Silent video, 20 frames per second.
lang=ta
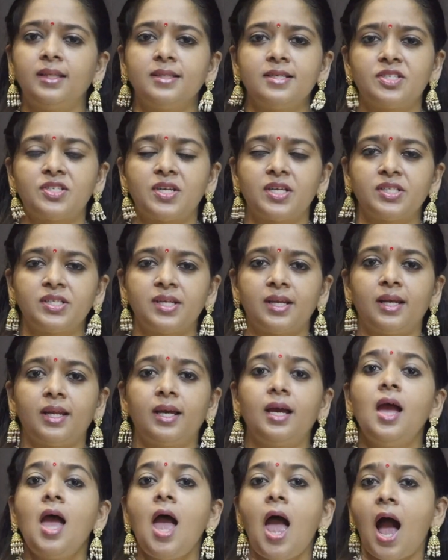அந்த
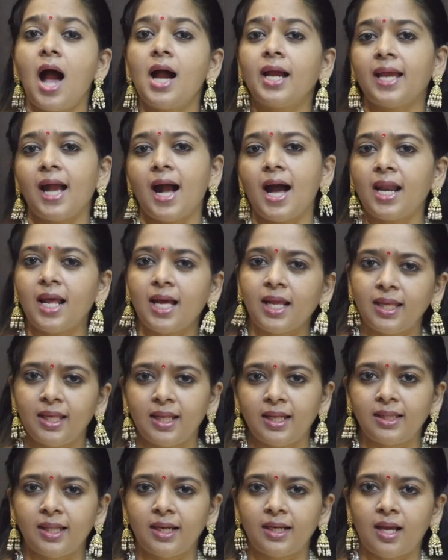ஸ்டேஷனில் அங்கே யார் யார்
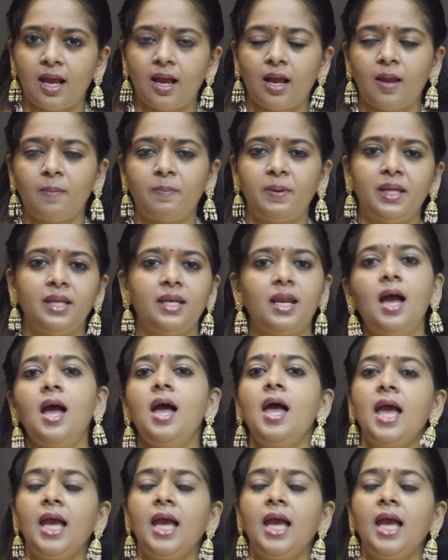இருந்திருக்காங்க அப்படின்னா